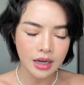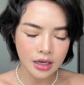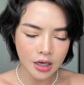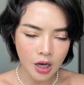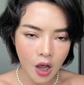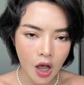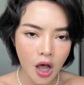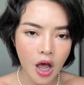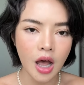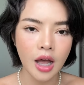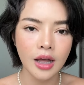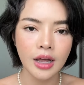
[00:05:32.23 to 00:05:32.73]

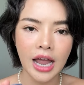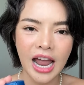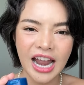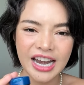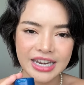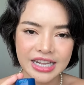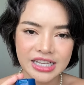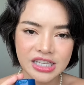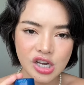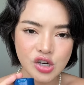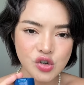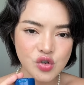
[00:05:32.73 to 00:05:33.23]
ก็อัน
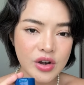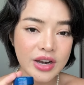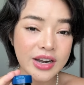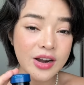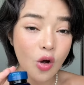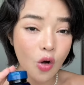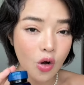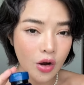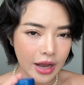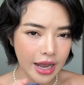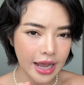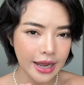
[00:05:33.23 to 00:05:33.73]
นี้จะช่วยเรื่อ
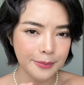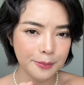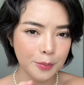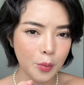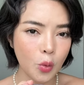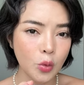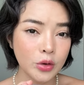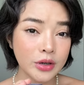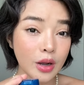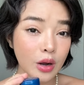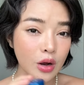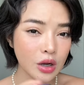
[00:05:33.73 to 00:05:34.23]
งของการบู
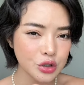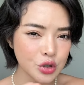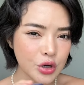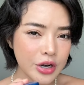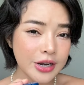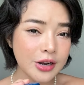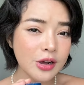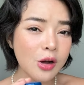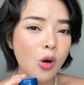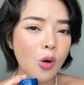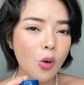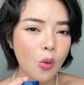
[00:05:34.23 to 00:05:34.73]
ตแล้วก็ช่วย
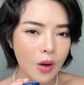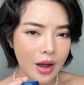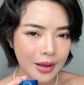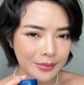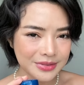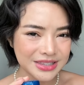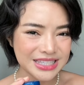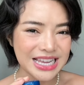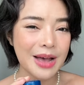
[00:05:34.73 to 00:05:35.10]
เรื่องของความ